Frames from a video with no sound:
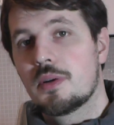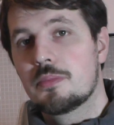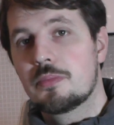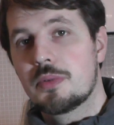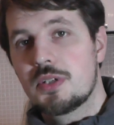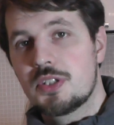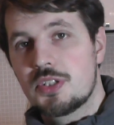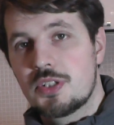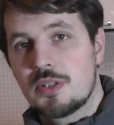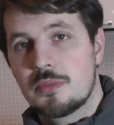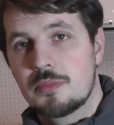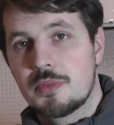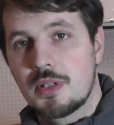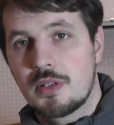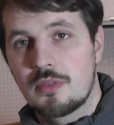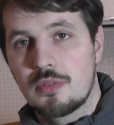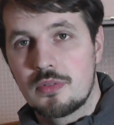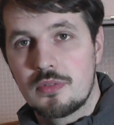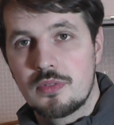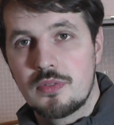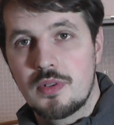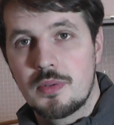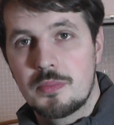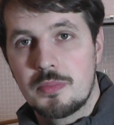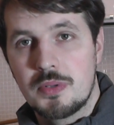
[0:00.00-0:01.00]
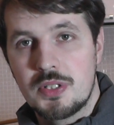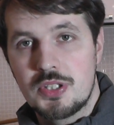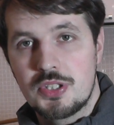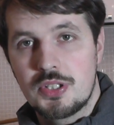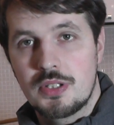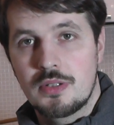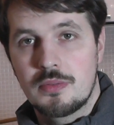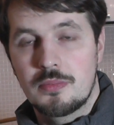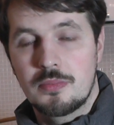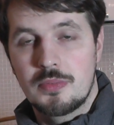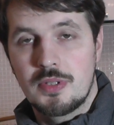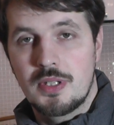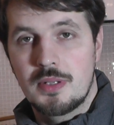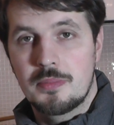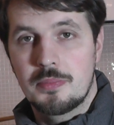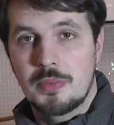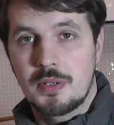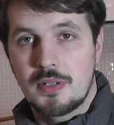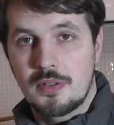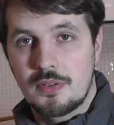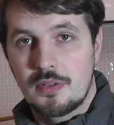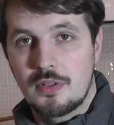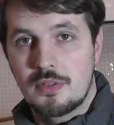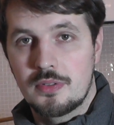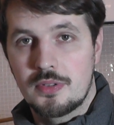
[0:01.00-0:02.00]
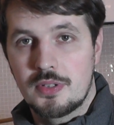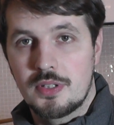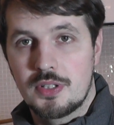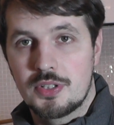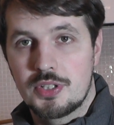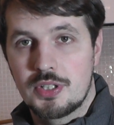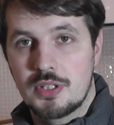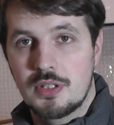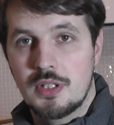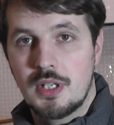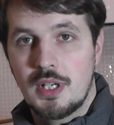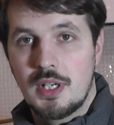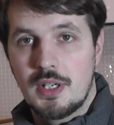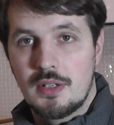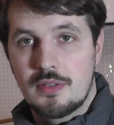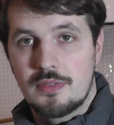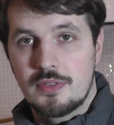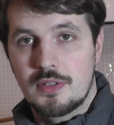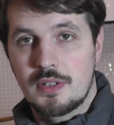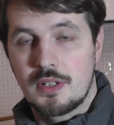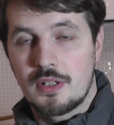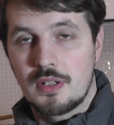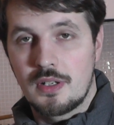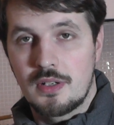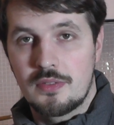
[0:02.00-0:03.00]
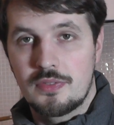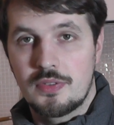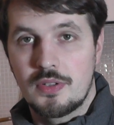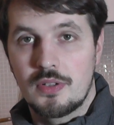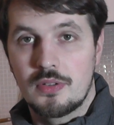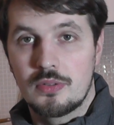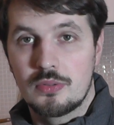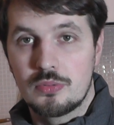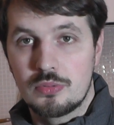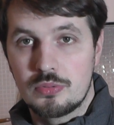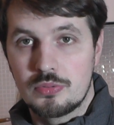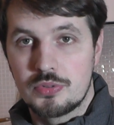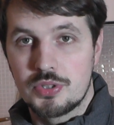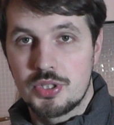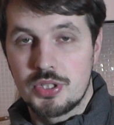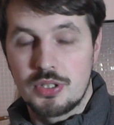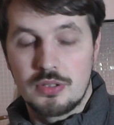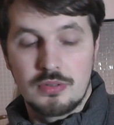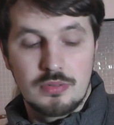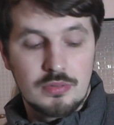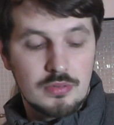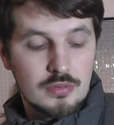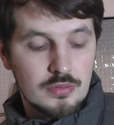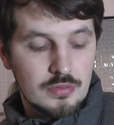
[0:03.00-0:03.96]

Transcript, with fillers: обычном, так вот в обычном мне показалась даже фотография лучше.